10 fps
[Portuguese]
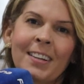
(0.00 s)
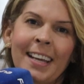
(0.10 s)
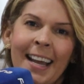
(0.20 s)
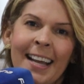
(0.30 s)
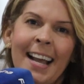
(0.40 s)
No
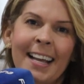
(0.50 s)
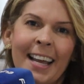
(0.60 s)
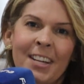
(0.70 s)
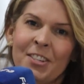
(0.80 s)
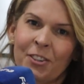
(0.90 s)
Quem é
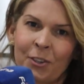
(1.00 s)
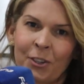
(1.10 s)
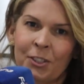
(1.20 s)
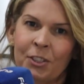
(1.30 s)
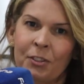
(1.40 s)
Quem de
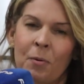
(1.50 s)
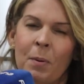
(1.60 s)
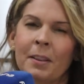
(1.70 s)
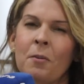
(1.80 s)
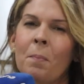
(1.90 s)
hoje, vou
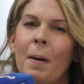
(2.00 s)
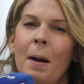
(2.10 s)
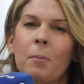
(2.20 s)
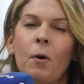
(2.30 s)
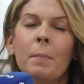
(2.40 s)
bater um
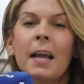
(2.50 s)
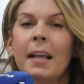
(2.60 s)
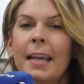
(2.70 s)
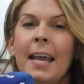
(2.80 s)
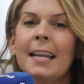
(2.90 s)
papo com a minha
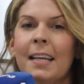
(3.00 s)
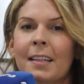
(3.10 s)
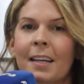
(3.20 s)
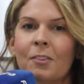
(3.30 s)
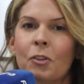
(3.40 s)

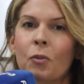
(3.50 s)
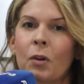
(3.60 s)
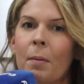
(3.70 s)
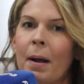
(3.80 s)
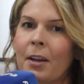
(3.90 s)
querida
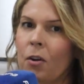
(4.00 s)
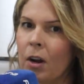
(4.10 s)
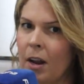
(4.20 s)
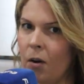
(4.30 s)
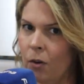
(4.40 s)
doutora
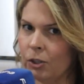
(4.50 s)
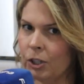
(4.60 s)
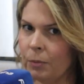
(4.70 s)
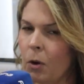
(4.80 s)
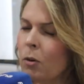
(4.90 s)
Magnólia
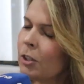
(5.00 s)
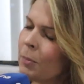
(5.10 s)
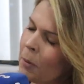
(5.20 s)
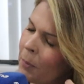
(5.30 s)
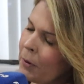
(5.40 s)
Rocha. Hoje é
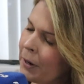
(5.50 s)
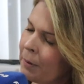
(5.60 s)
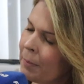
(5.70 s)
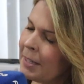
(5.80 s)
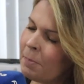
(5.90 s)
meu
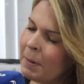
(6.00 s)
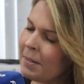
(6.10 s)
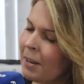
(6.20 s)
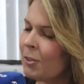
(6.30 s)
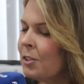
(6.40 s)
programa
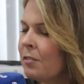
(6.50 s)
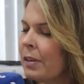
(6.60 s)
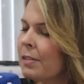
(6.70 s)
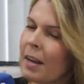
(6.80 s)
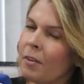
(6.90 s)
especial de
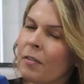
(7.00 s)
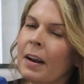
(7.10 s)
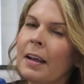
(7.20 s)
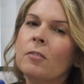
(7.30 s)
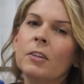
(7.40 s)
aniversário. Eu
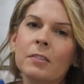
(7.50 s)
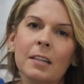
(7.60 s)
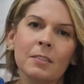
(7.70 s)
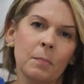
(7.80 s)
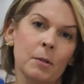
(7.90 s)
falei, eu tenho que
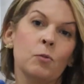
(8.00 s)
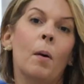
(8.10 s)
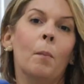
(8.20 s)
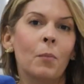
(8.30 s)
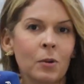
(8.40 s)
trazer uma pessoa
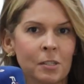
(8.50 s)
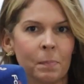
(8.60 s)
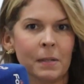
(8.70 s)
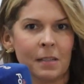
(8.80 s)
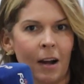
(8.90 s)
muito
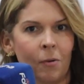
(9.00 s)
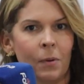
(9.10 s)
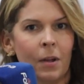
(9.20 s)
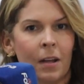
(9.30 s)
especial,